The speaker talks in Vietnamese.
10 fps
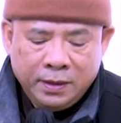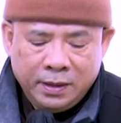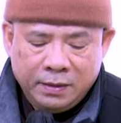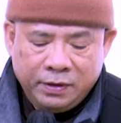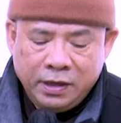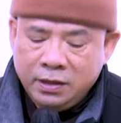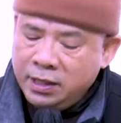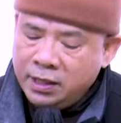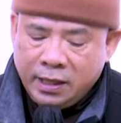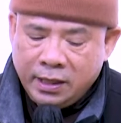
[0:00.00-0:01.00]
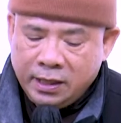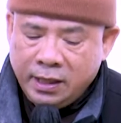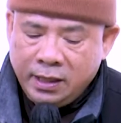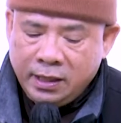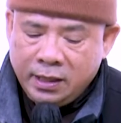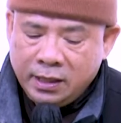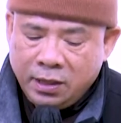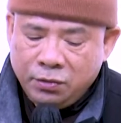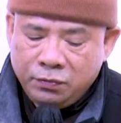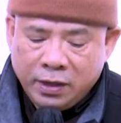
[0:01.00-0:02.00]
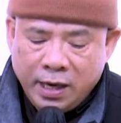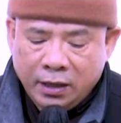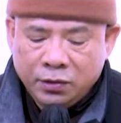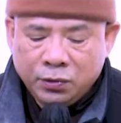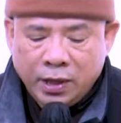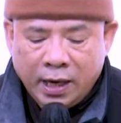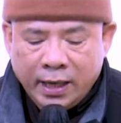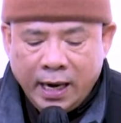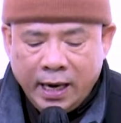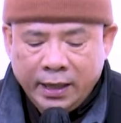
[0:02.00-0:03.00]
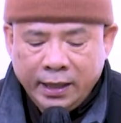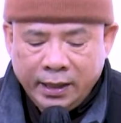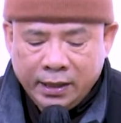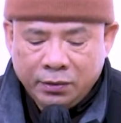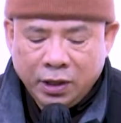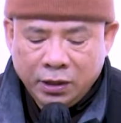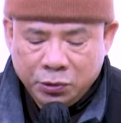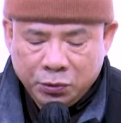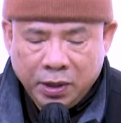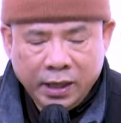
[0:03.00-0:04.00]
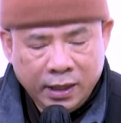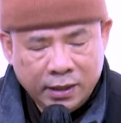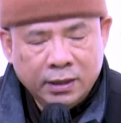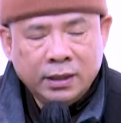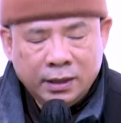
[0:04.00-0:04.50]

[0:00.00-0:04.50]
Và đương nhiên cái cái câu Phật Đảnh Tôn Thắng Đà La Ni, câu thần chú này ấy,